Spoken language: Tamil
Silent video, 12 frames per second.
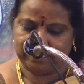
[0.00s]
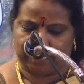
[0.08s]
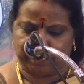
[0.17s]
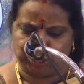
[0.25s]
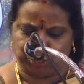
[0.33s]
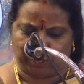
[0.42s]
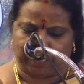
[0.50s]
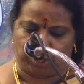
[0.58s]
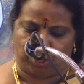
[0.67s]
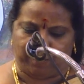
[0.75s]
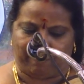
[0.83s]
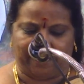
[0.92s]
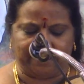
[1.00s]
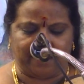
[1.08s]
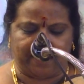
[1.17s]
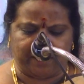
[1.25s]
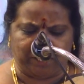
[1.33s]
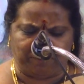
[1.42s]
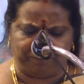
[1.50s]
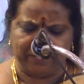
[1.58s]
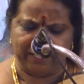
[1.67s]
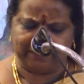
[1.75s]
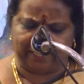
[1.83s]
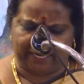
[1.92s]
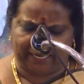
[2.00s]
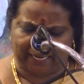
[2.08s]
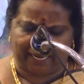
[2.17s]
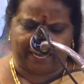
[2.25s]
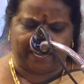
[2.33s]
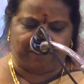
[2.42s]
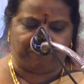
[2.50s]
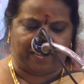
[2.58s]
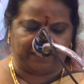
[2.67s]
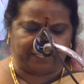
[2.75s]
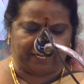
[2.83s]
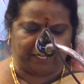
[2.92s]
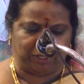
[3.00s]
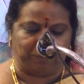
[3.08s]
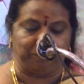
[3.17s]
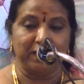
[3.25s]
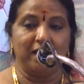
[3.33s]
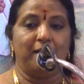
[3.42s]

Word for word: செஞ்சுடரோன் மைந்தனையும் தென்னிலங்கை வேந்தனையும்